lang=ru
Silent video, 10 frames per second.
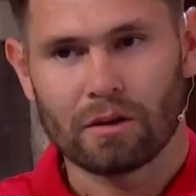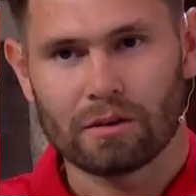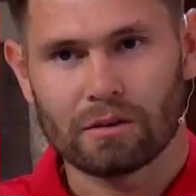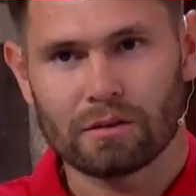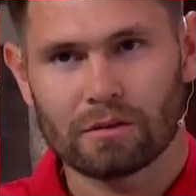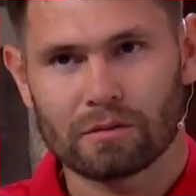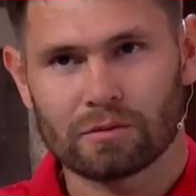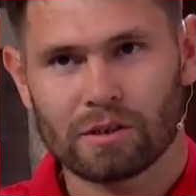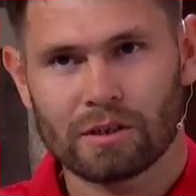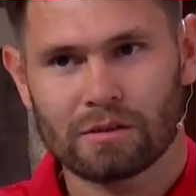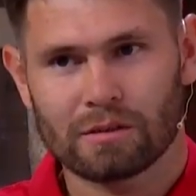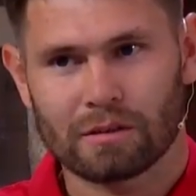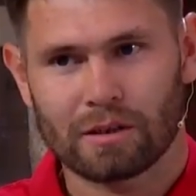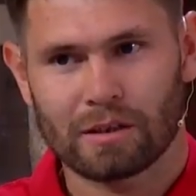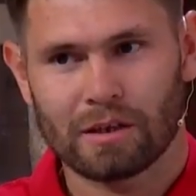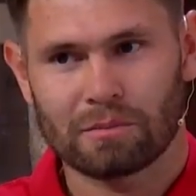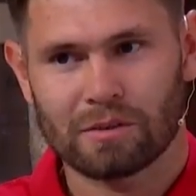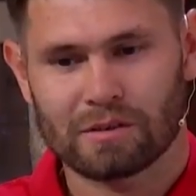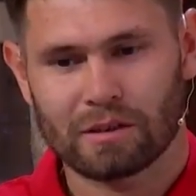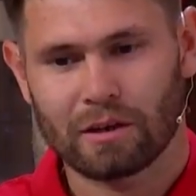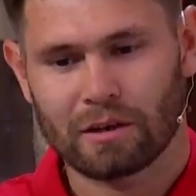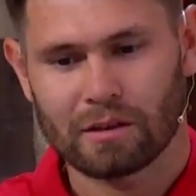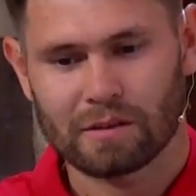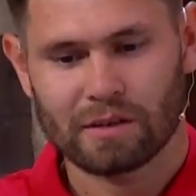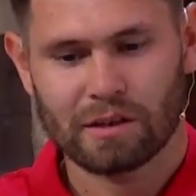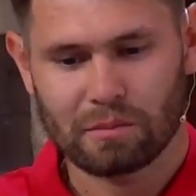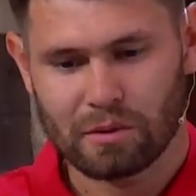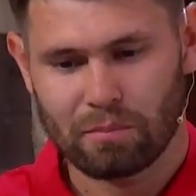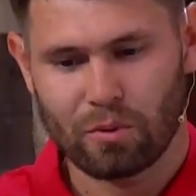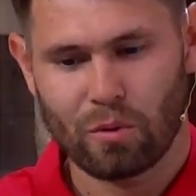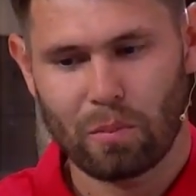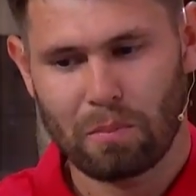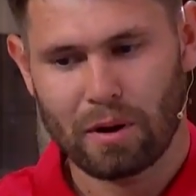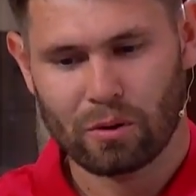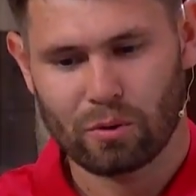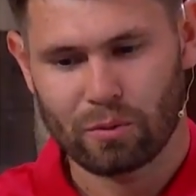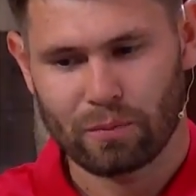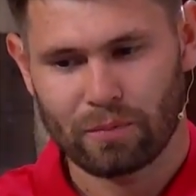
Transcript: И знаете, когда мне закрыли глаза, и мы по парку